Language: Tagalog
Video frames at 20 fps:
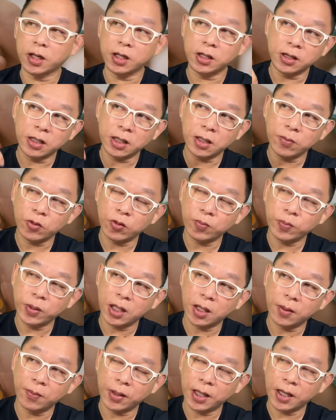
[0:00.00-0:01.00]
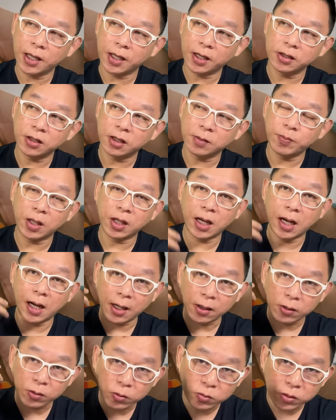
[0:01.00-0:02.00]
hindi mo binabayaran yan,
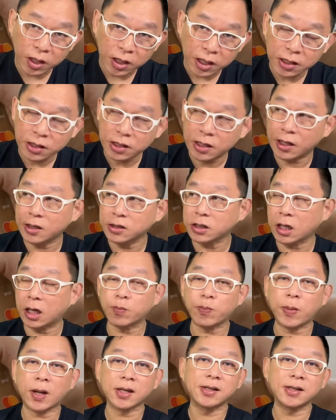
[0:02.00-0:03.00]
mag-accrue ng interest at pag